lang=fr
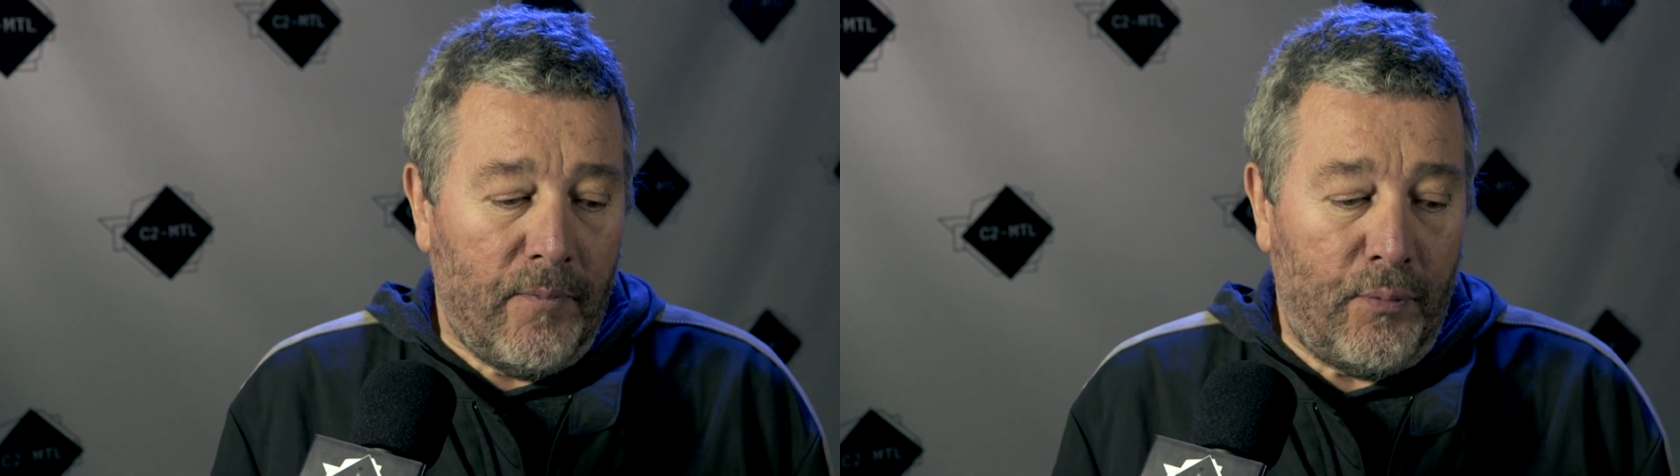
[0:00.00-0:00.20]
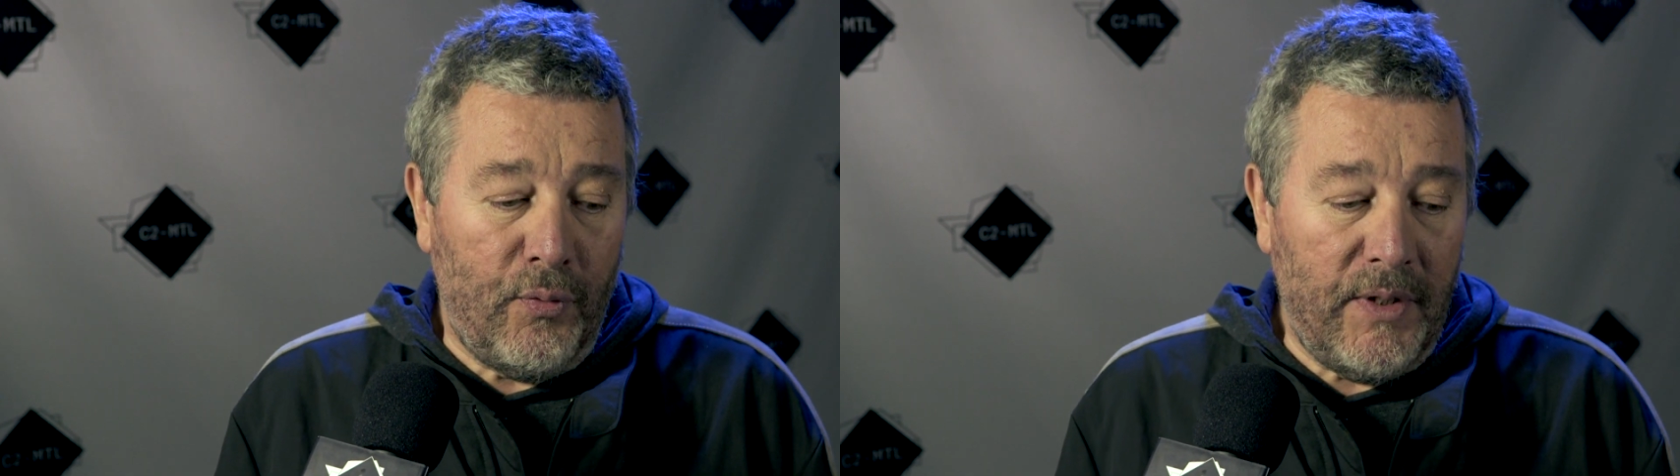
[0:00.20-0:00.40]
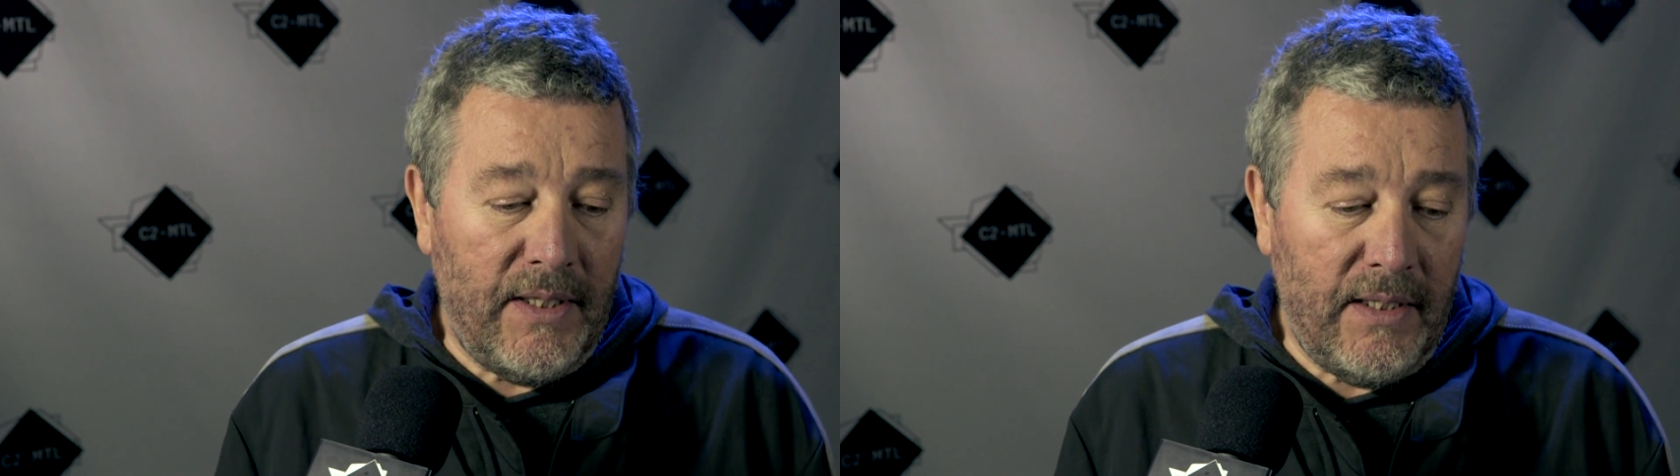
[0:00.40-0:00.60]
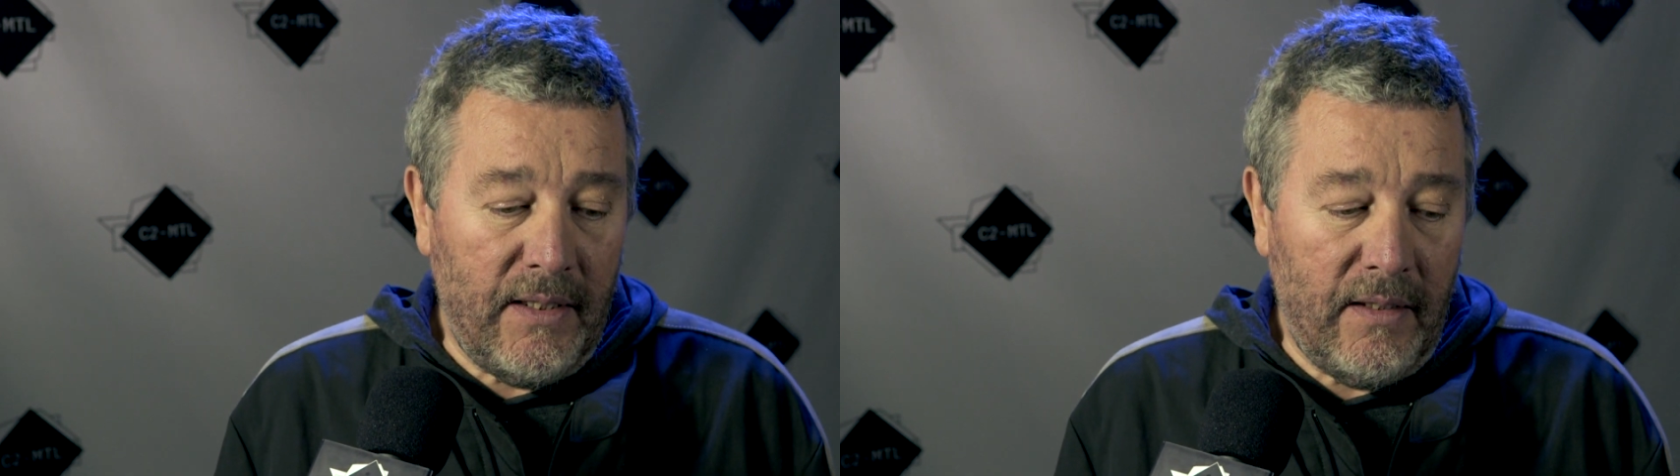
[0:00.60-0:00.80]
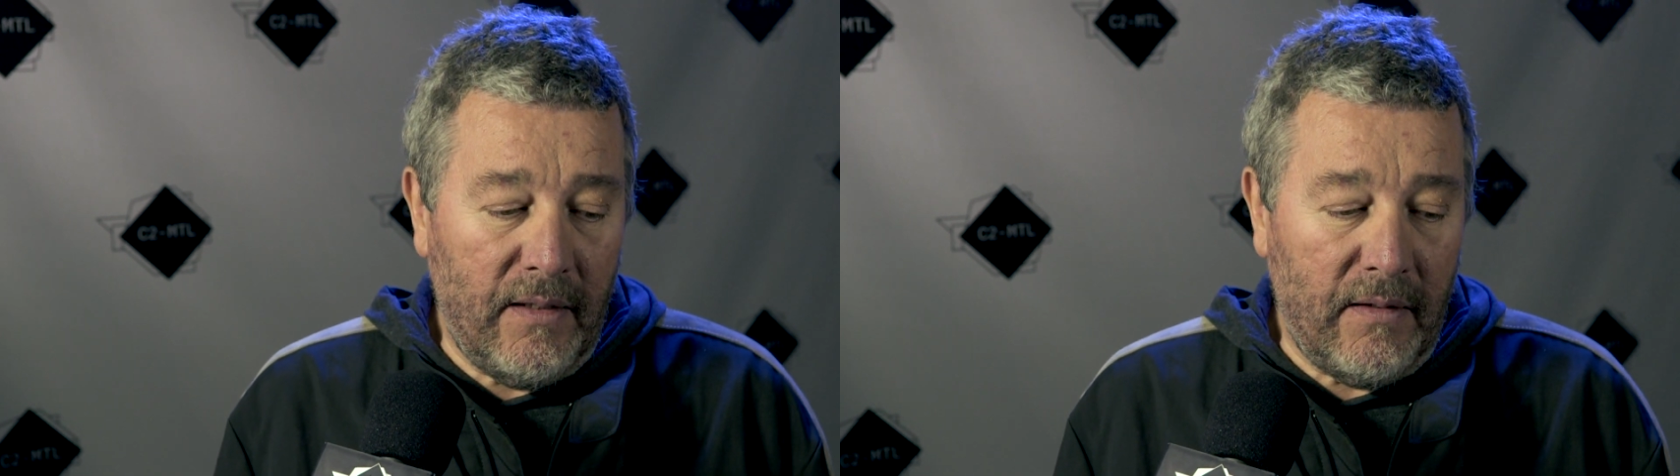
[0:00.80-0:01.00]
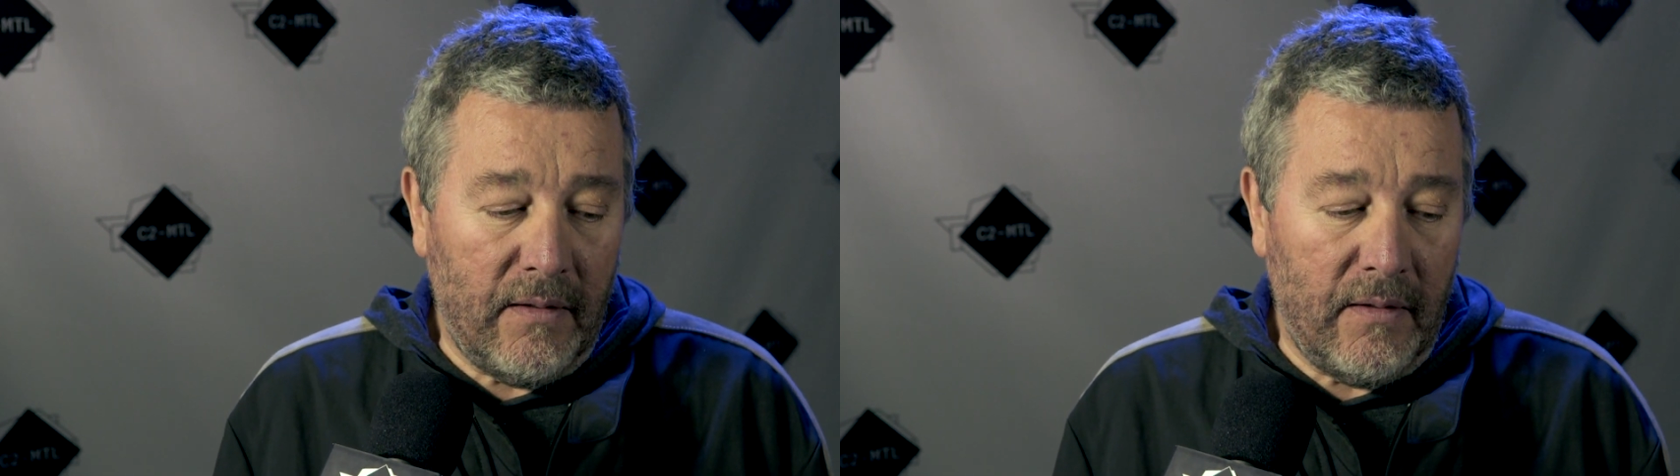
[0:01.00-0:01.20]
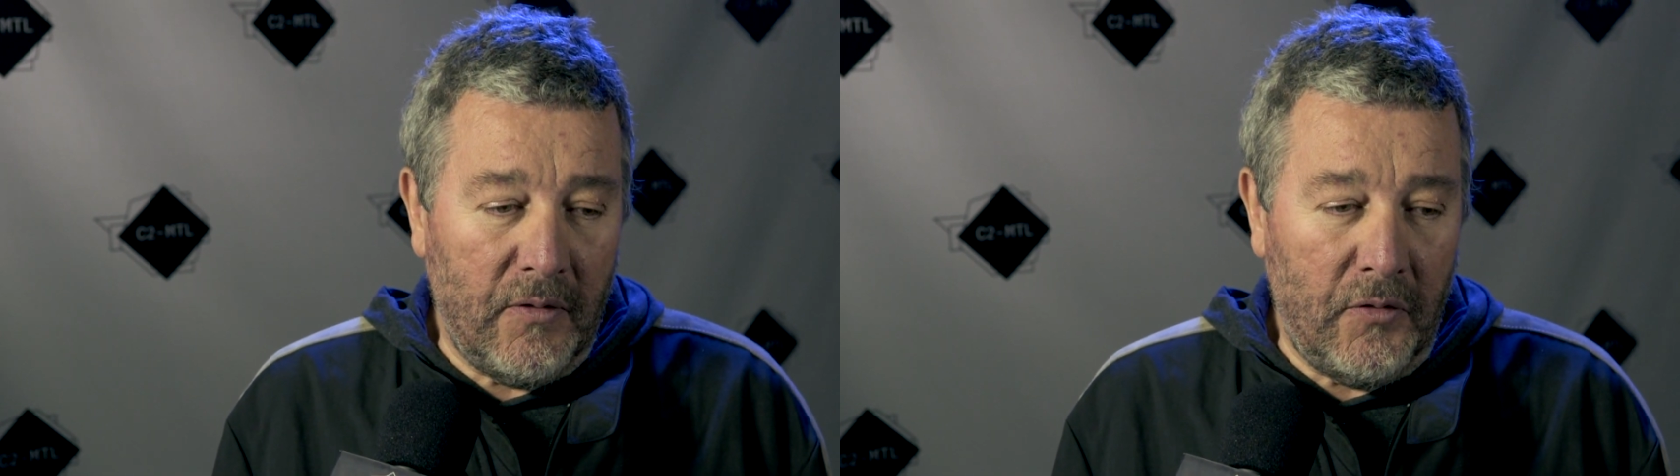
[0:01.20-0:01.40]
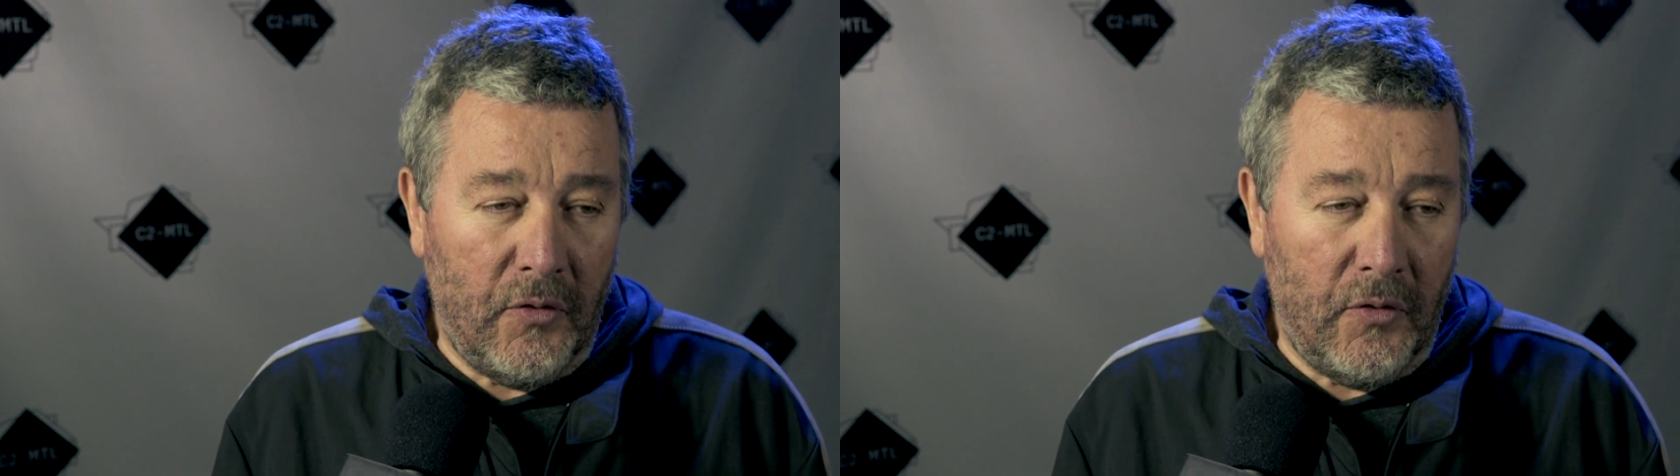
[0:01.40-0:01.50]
puis euh,